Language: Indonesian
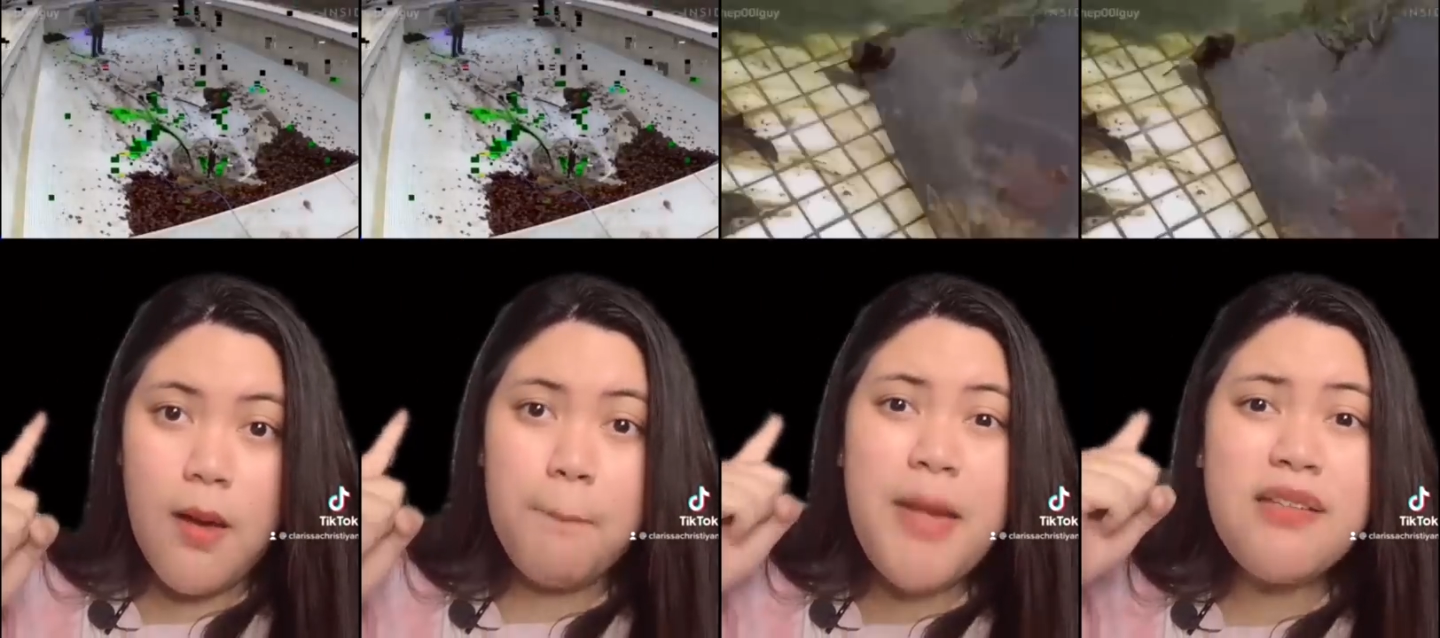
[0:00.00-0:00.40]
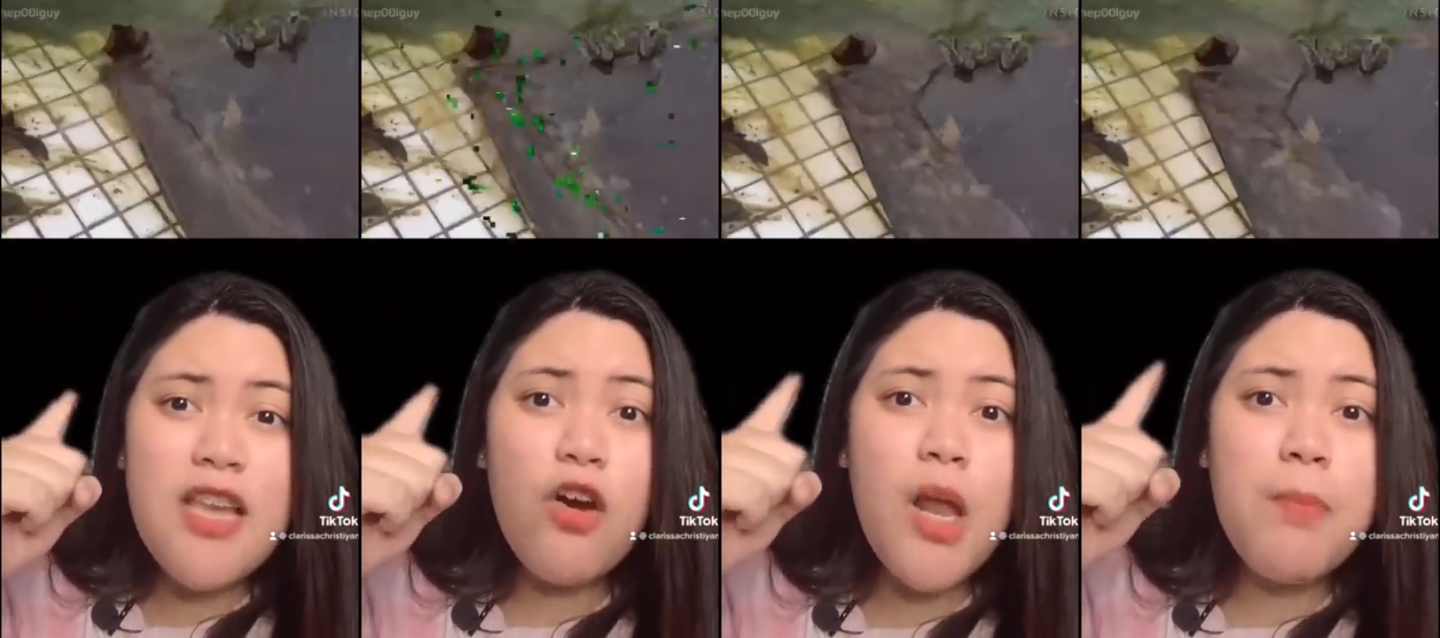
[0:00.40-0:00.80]

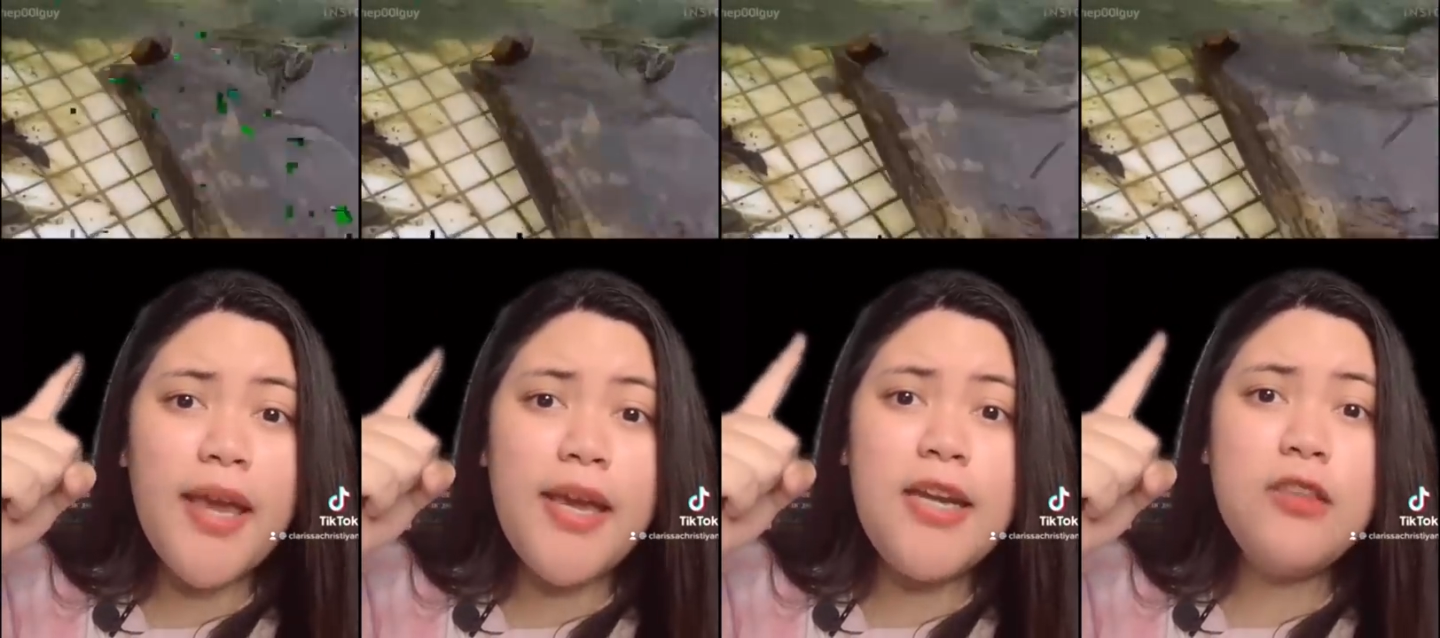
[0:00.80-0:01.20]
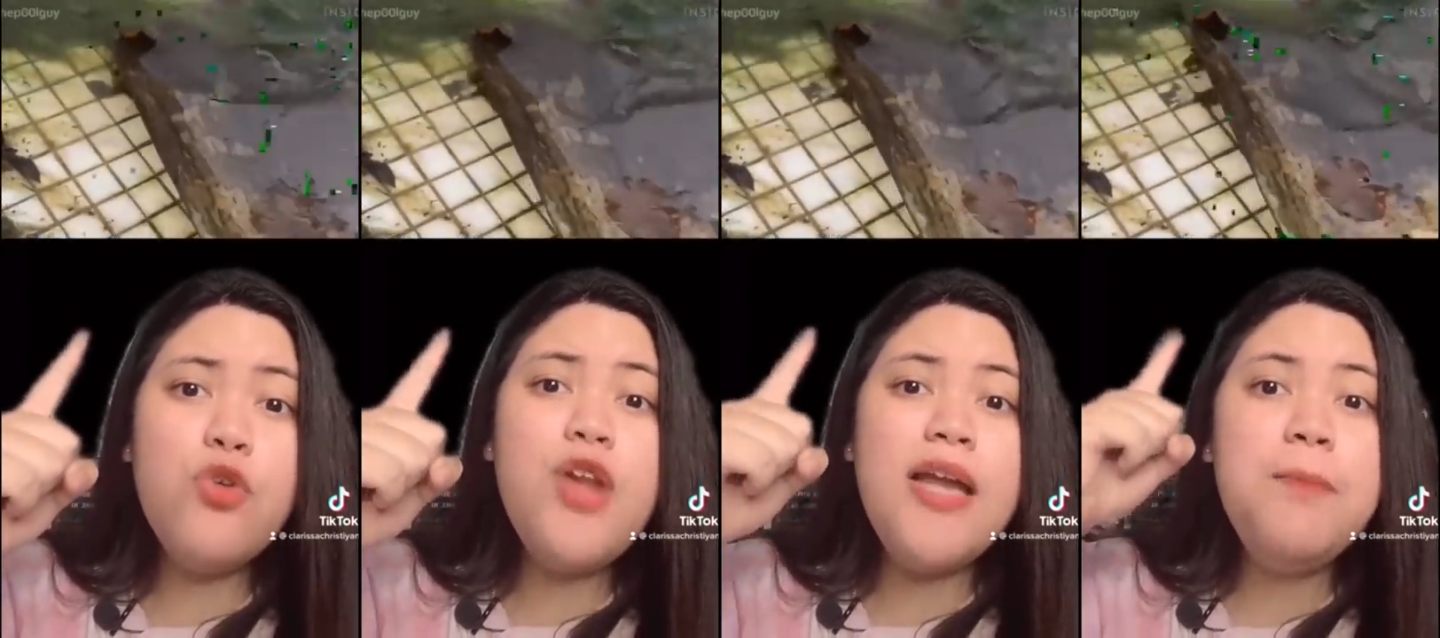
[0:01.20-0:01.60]
Biasanya kolam kayak gini tuh
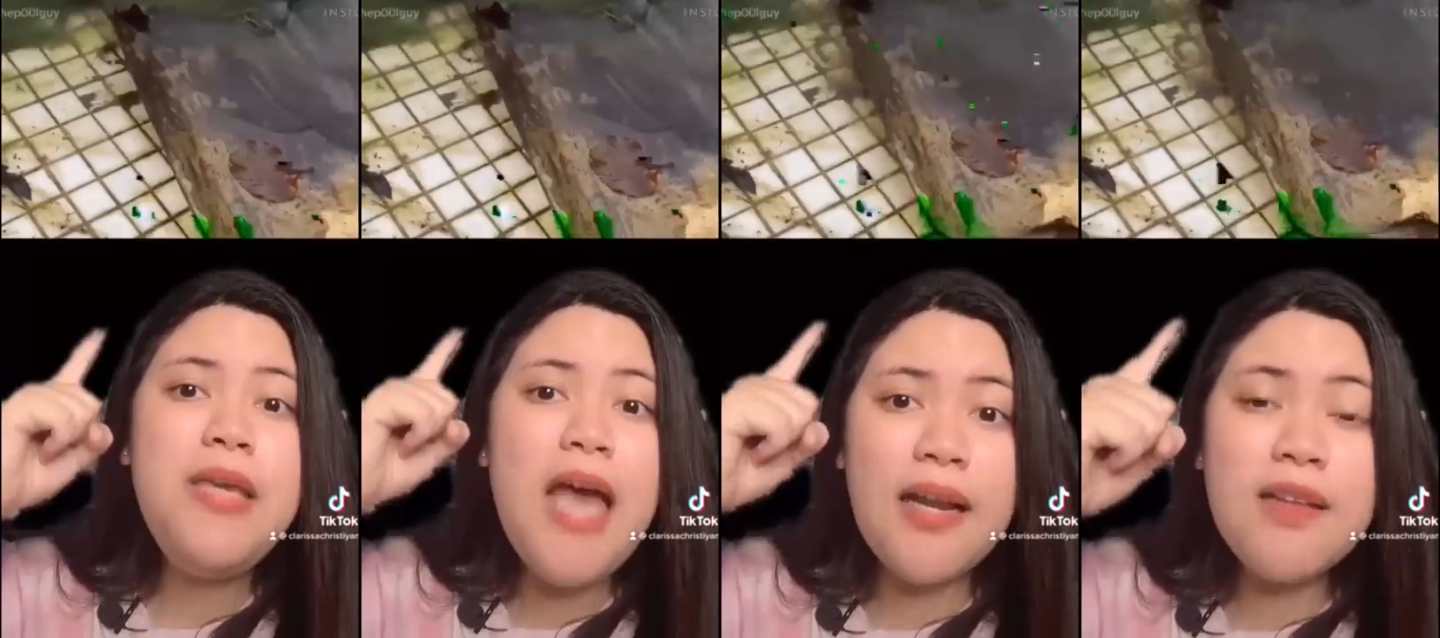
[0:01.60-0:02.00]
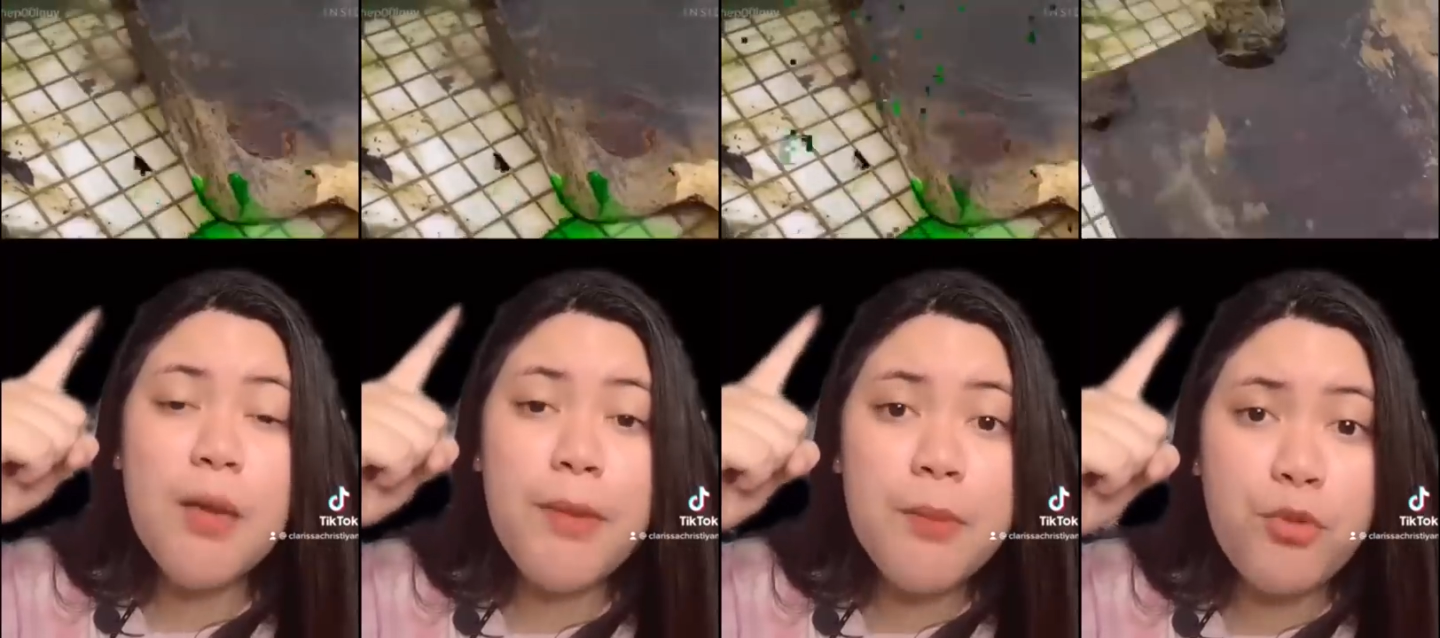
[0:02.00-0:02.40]
udah dibiarin
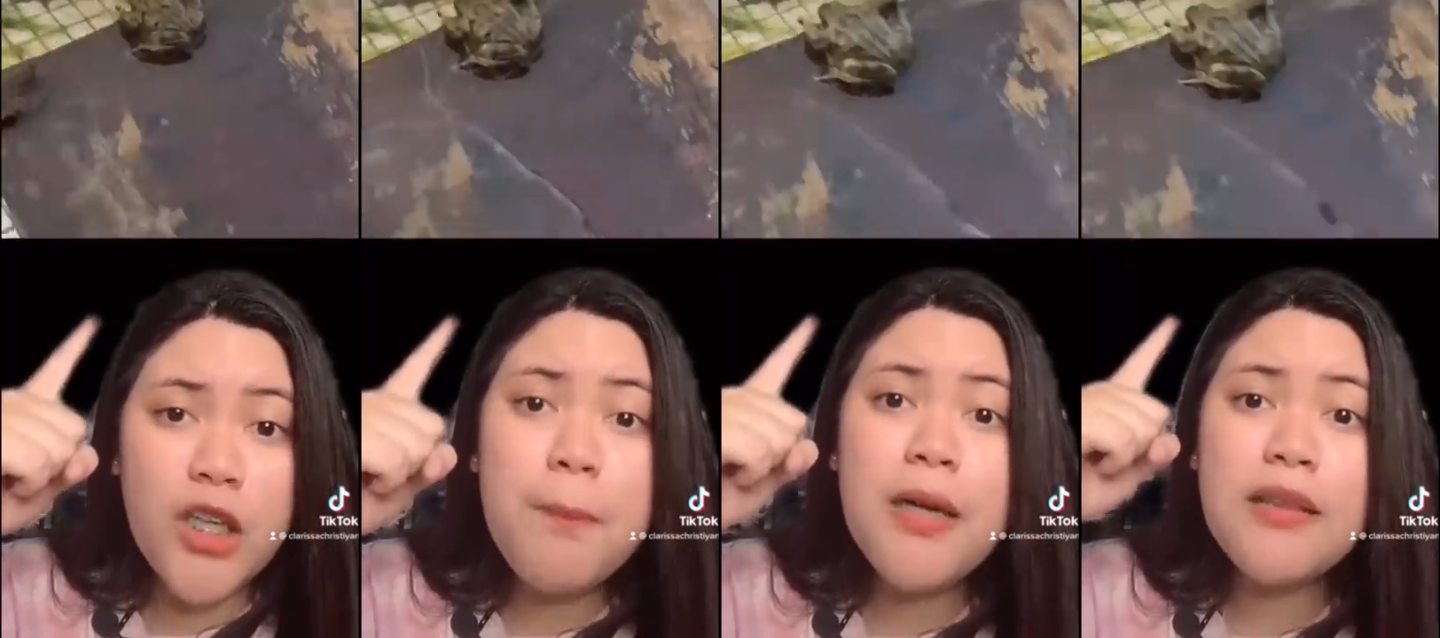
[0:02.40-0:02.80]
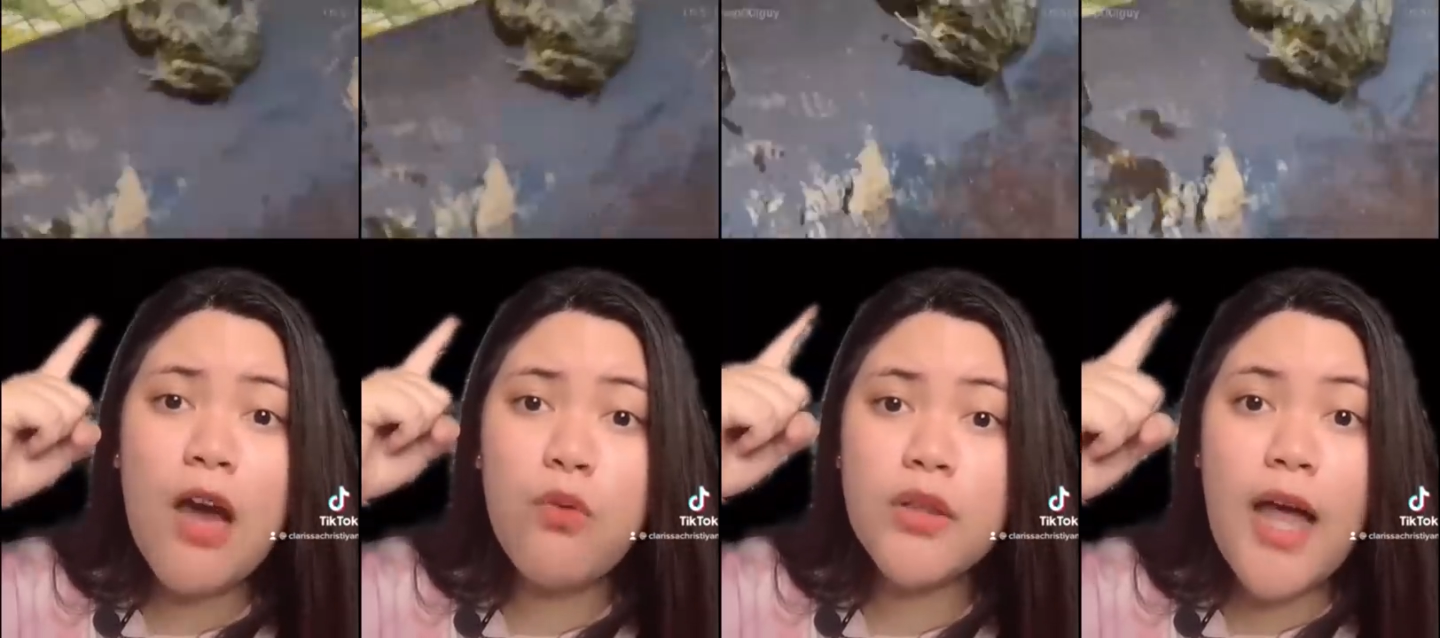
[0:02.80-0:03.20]
sama yang punyanya
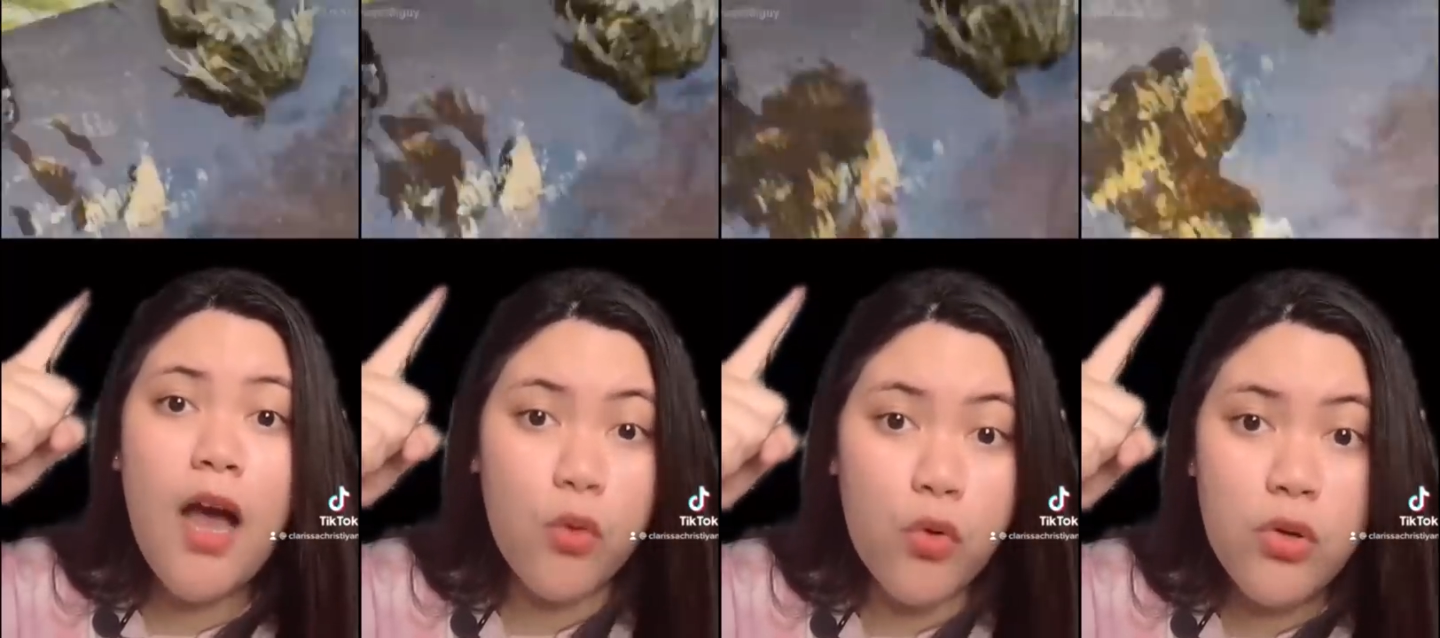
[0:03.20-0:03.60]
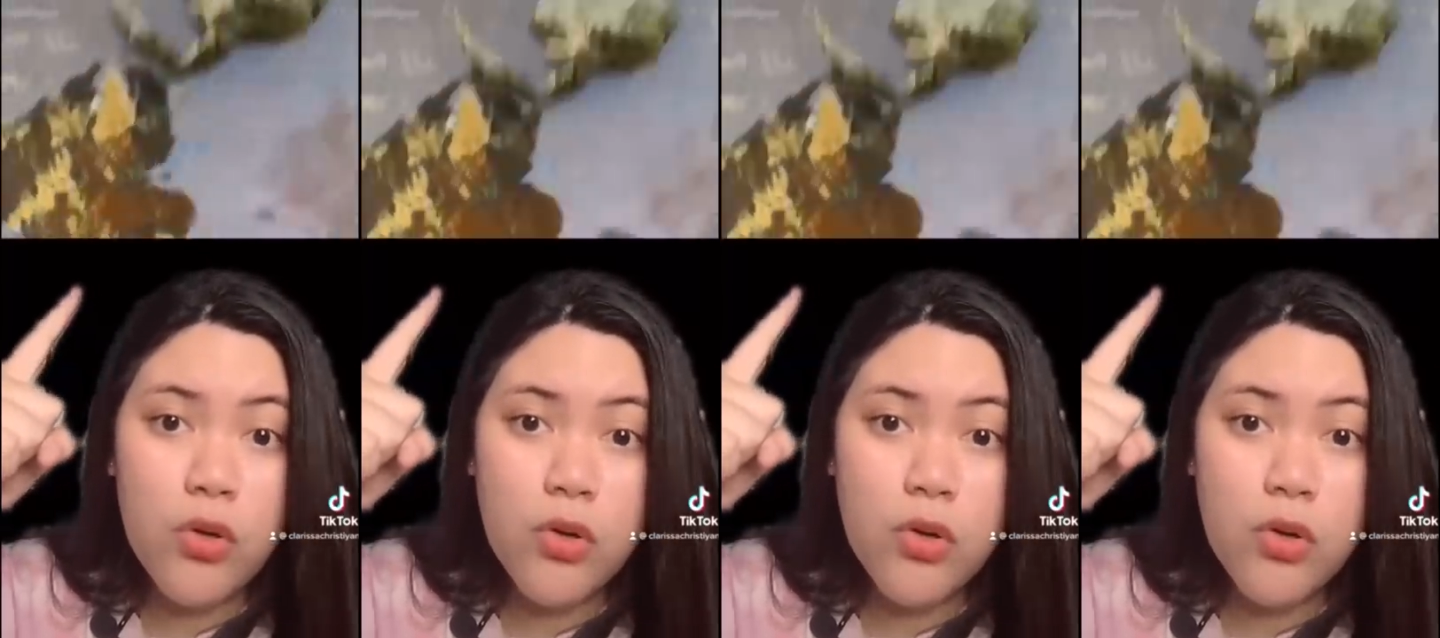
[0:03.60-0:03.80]
bertahun-tahun